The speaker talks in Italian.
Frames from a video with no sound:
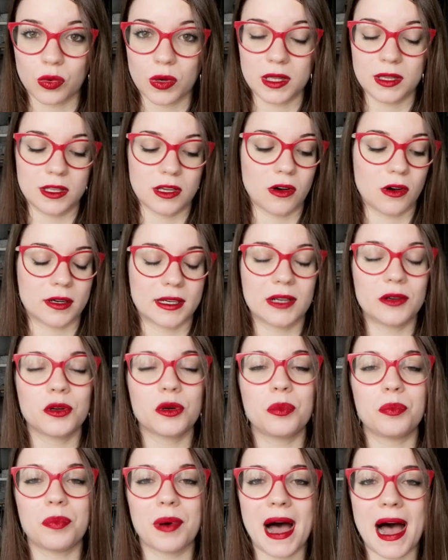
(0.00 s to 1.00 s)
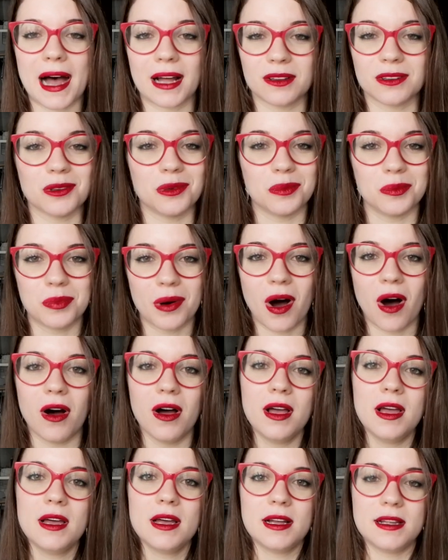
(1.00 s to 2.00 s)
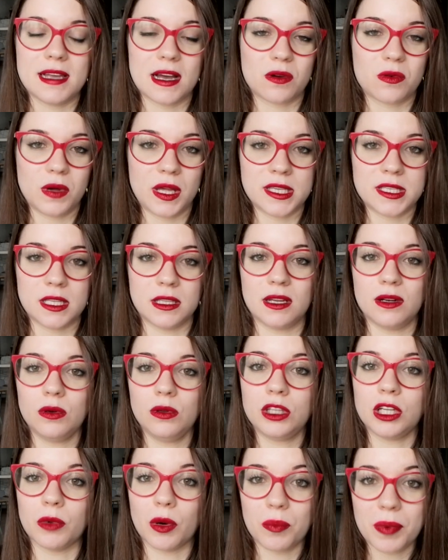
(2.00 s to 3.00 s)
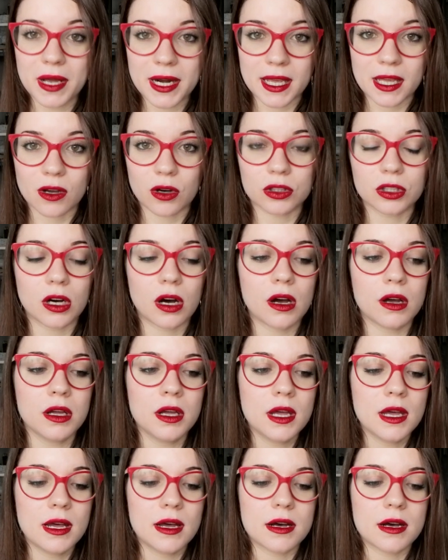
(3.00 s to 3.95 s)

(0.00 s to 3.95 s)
Quindi ho raggruppato un po' gli acquisti dell'ultimo periodo.